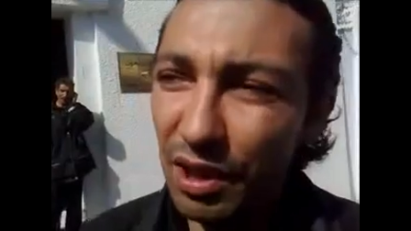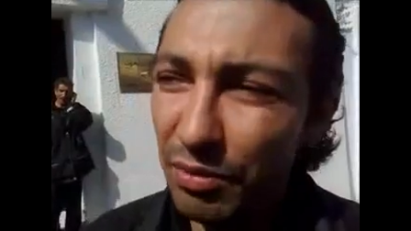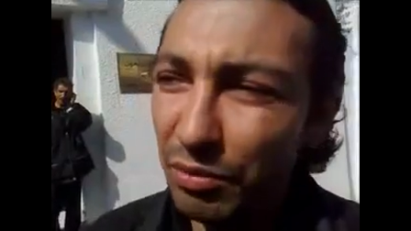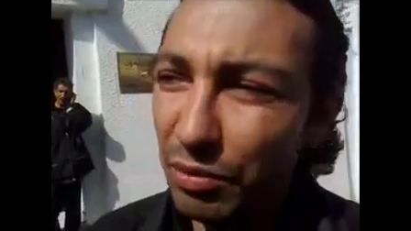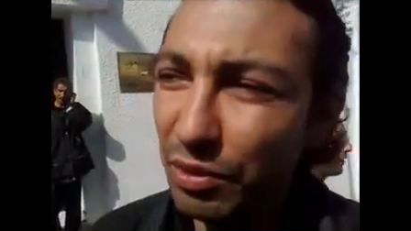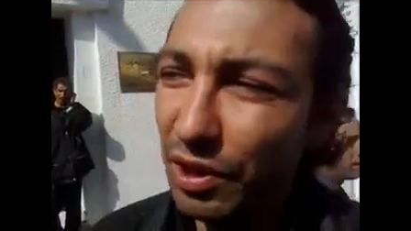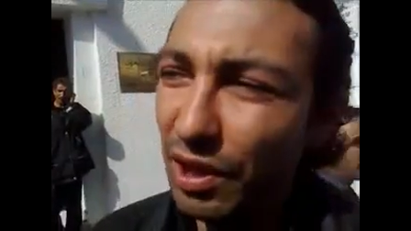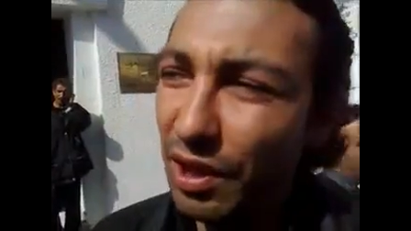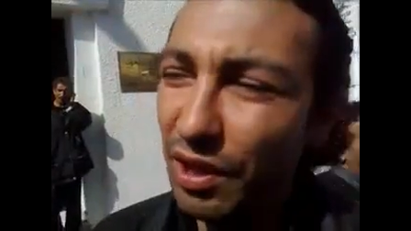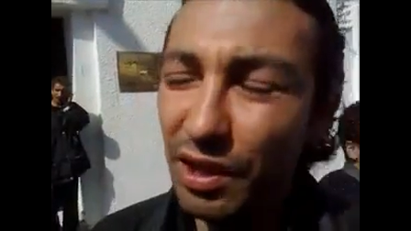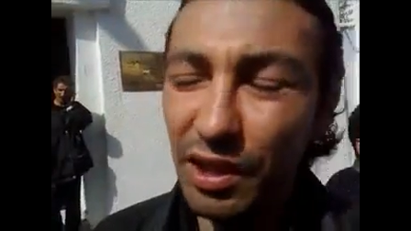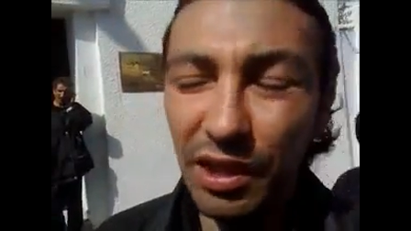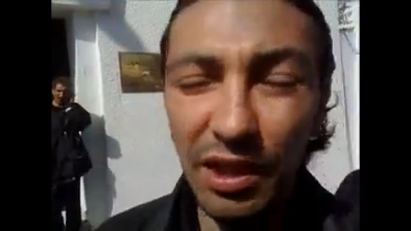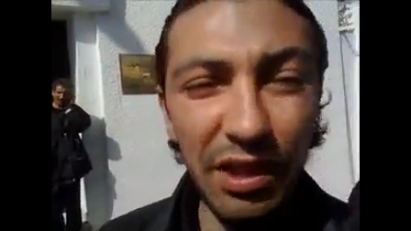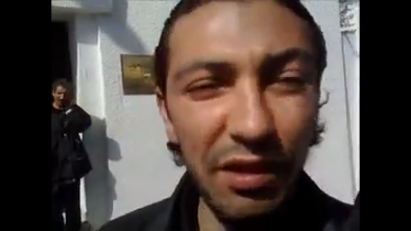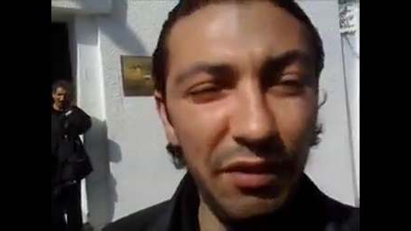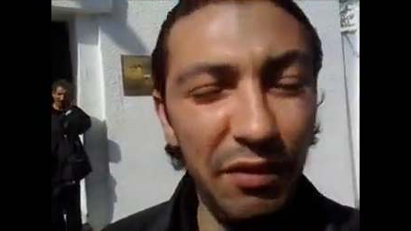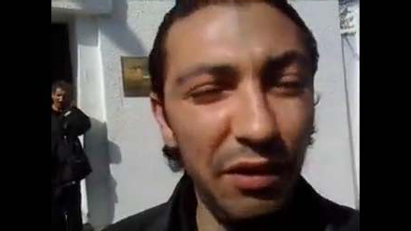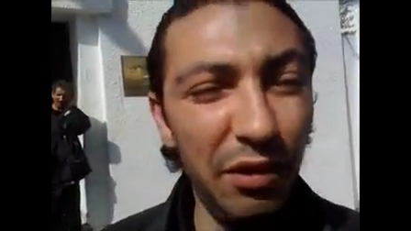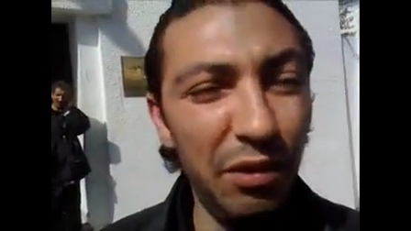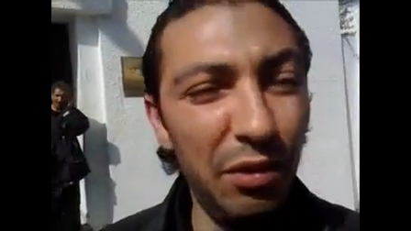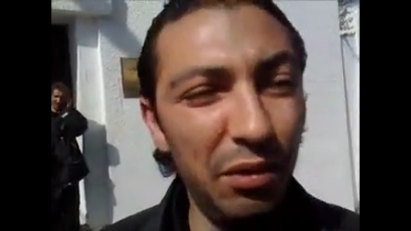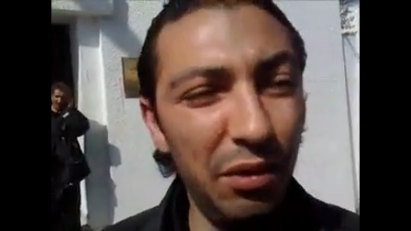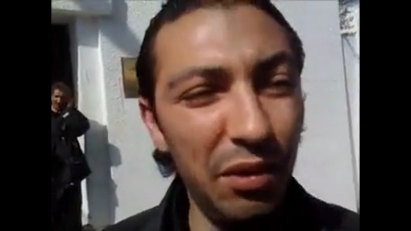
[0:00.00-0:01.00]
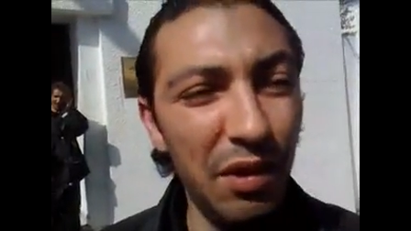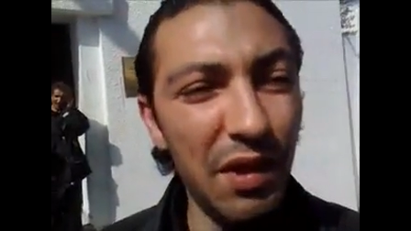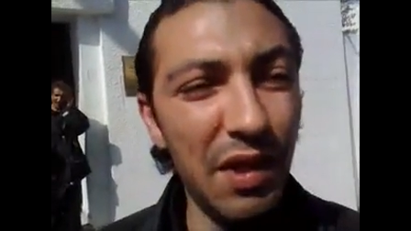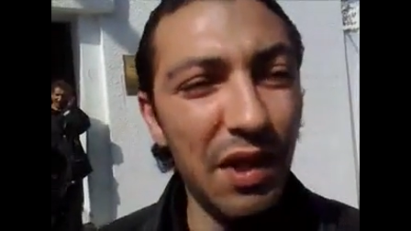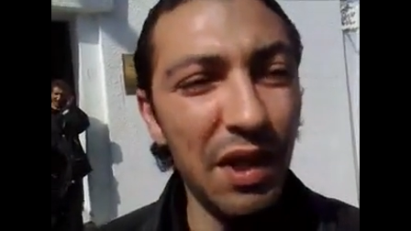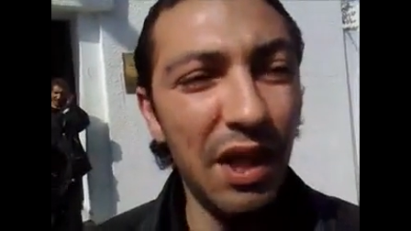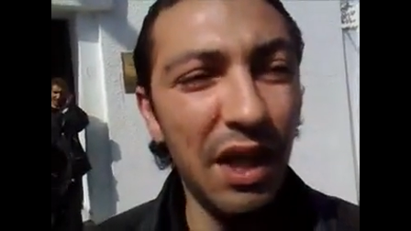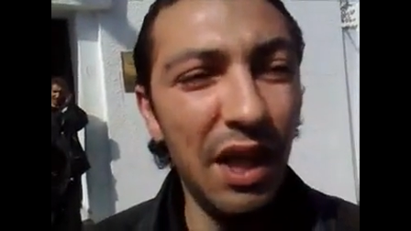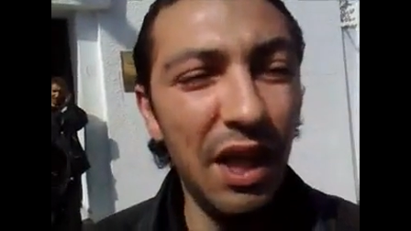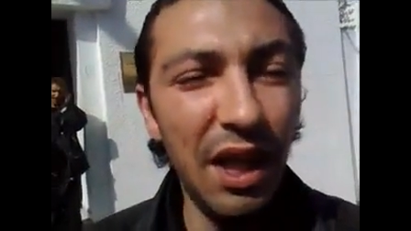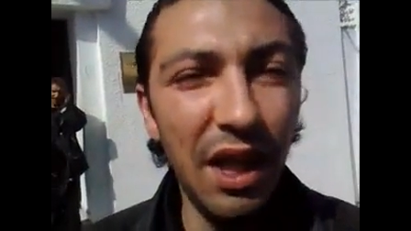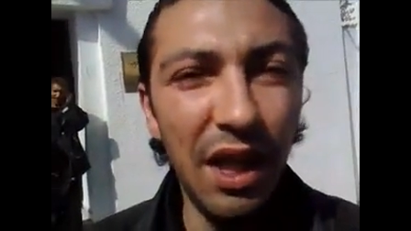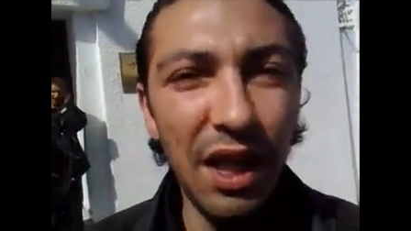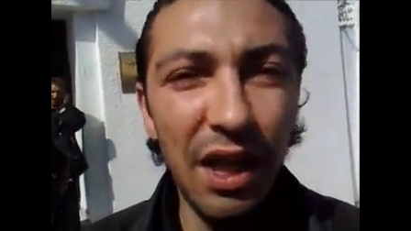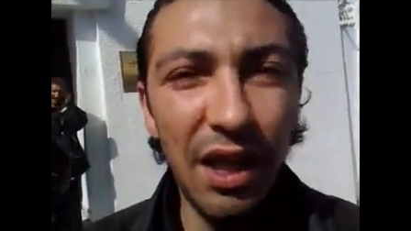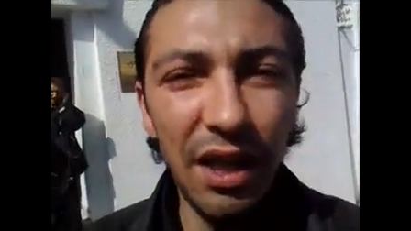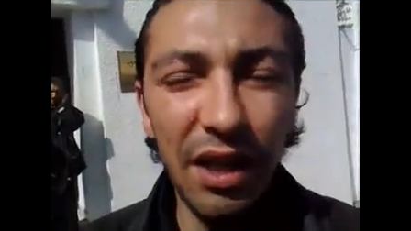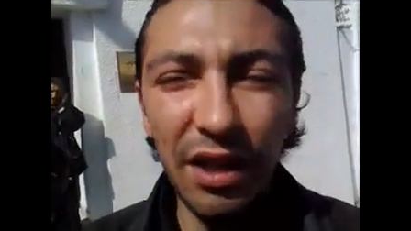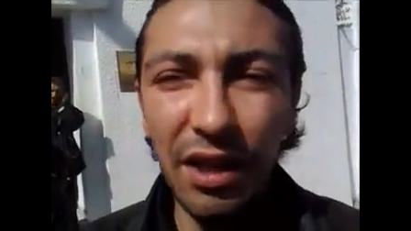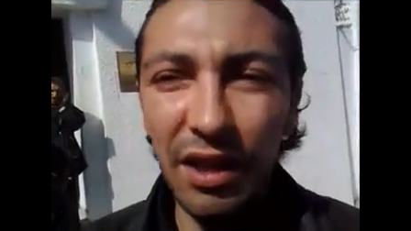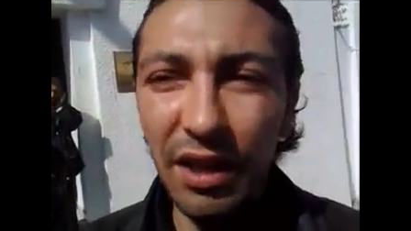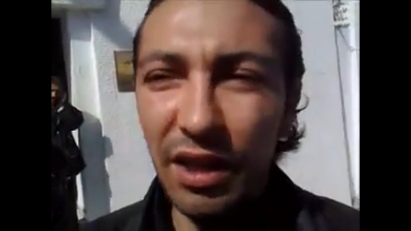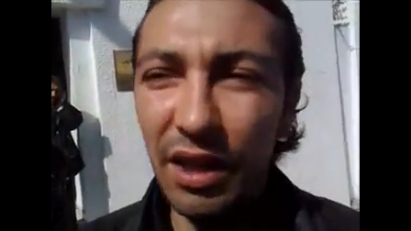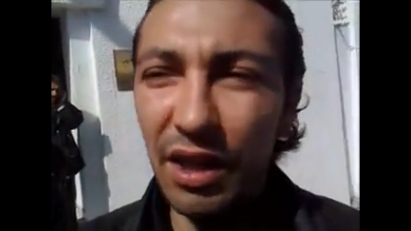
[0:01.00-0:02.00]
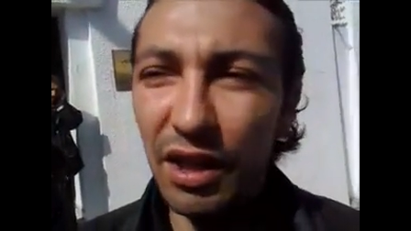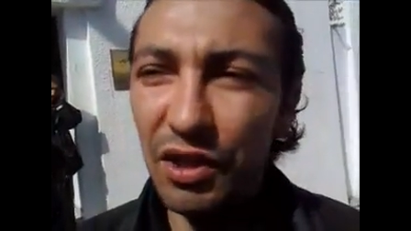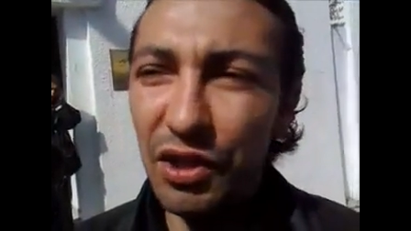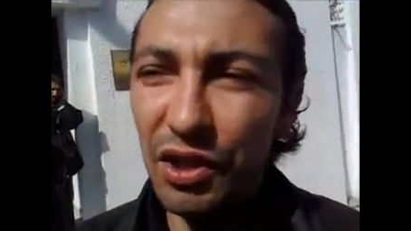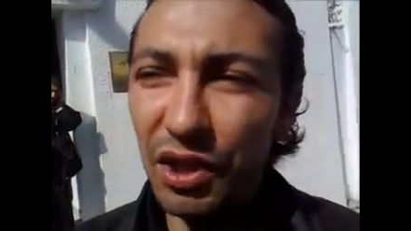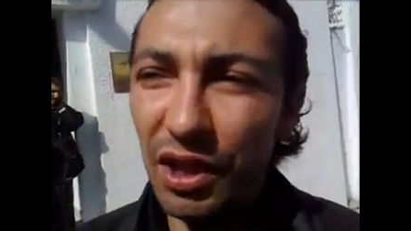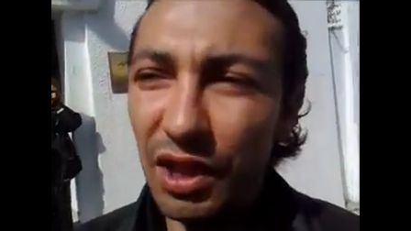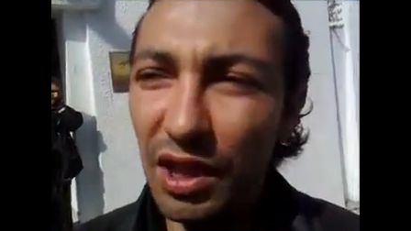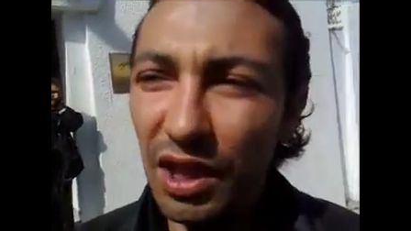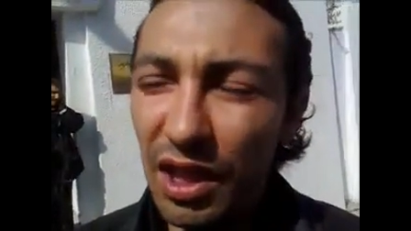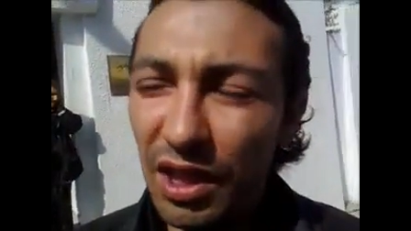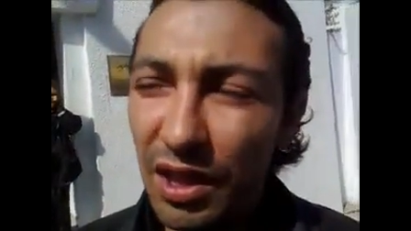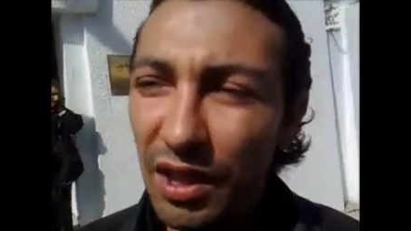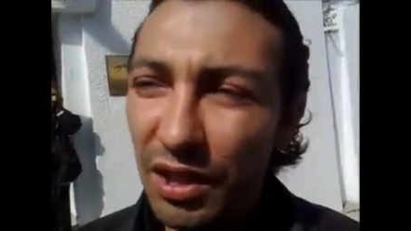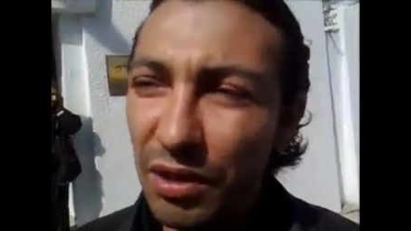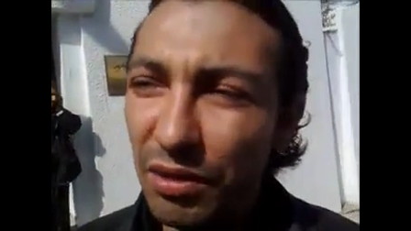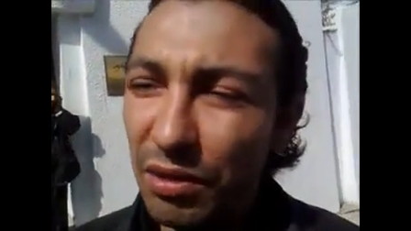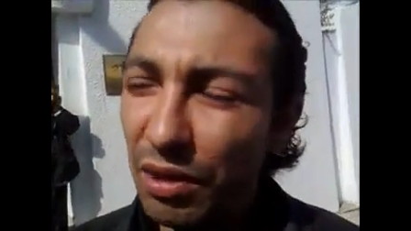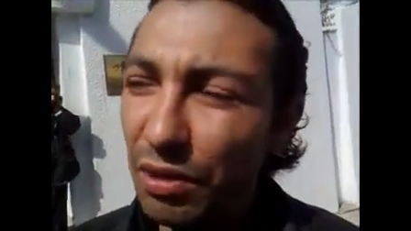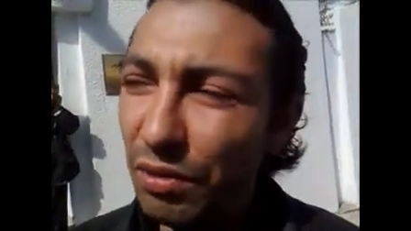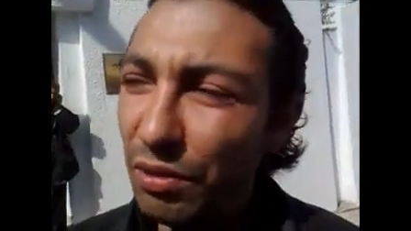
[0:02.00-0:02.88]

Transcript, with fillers: وكمناضلين في تونس لأشقائنا